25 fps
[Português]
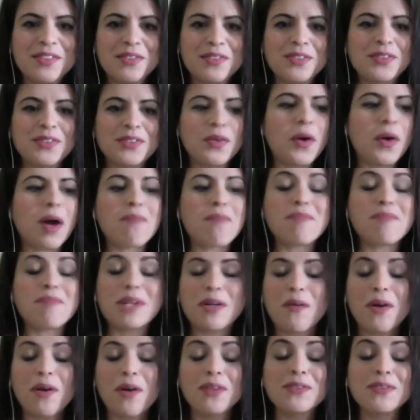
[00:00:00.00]
sou
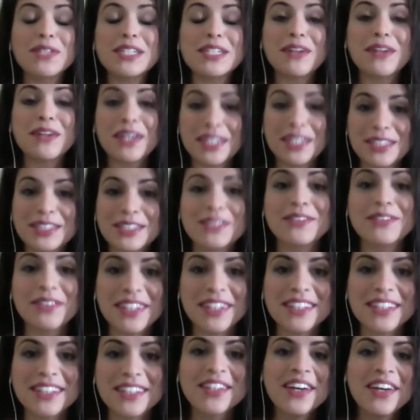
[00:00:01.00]
capricórnio, não sei se eu acredito
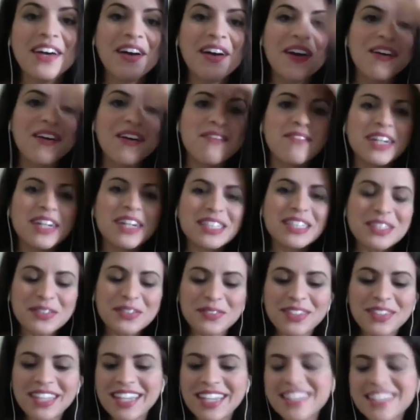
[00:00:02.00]
nisso, mas eu
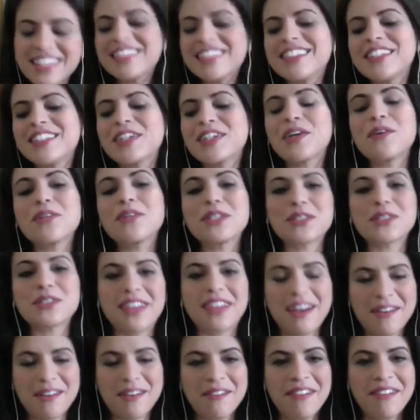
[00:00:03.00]
decidi que eu ia
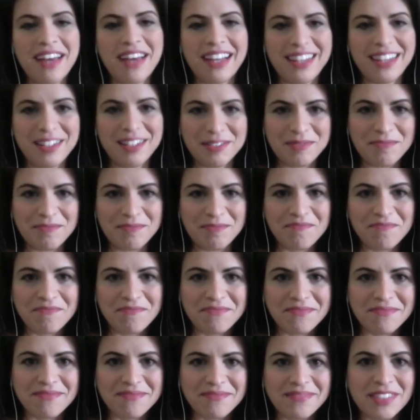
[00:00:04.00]
estudar com ela.
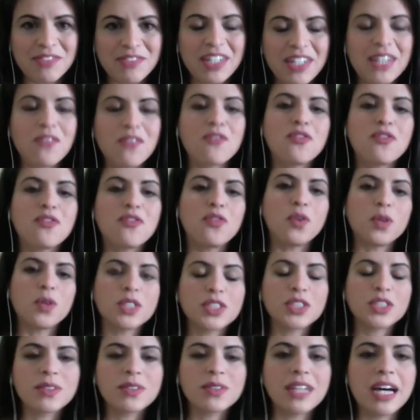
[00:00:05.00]
Falei, eu vou
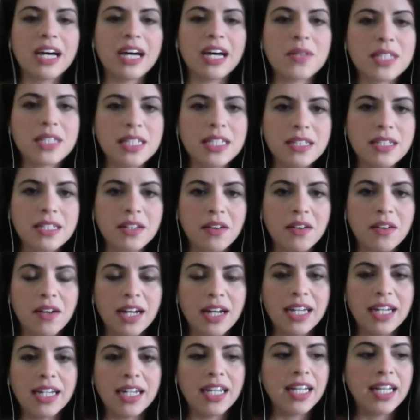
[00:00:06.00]
estudar com essa
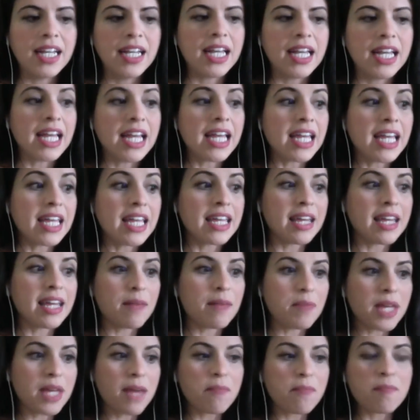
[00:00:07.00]
senhora. E a
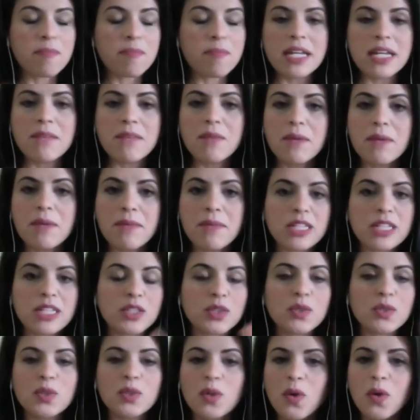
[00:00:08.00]
minha prima me
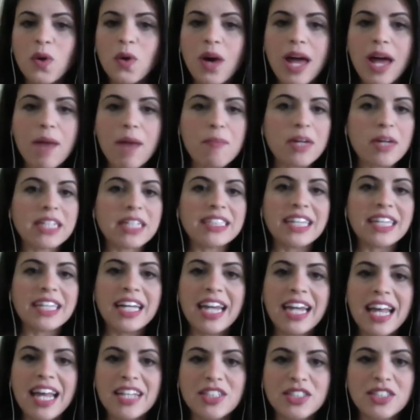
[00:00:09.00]
ajudou. A época a
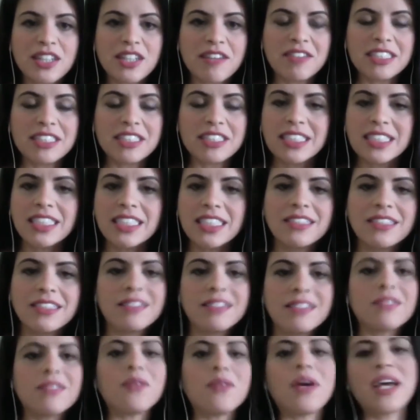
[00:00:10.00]
internet estava assim,
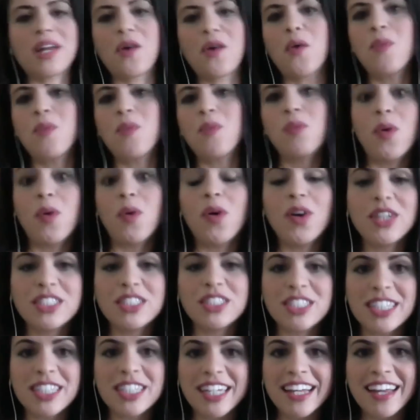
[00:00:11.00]
não era como
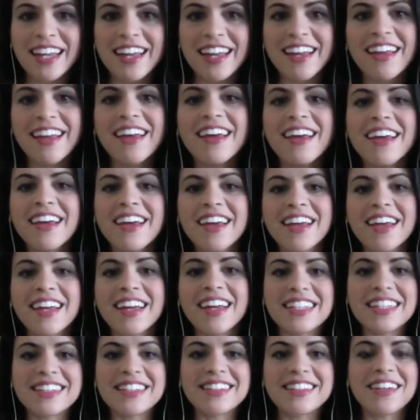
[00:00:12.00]
hoje, né?
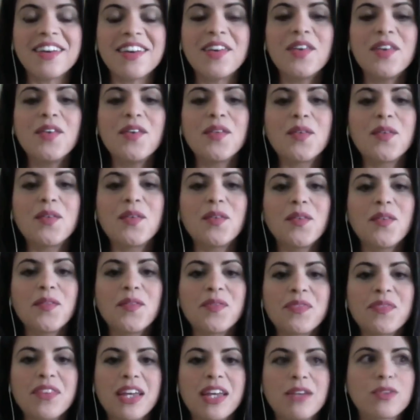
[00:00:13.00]

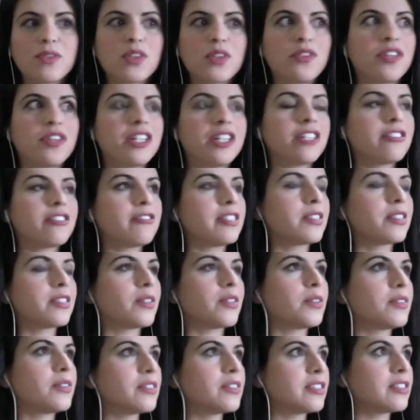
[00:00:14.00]
Então, eu estou falando isso
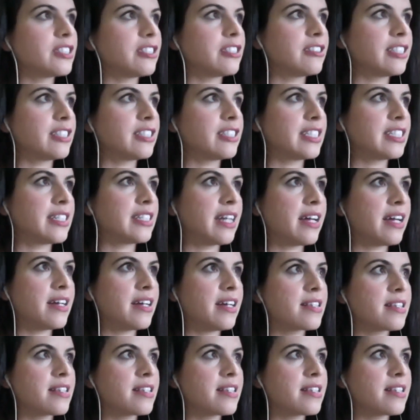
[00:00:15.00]
há quantos anos atrás?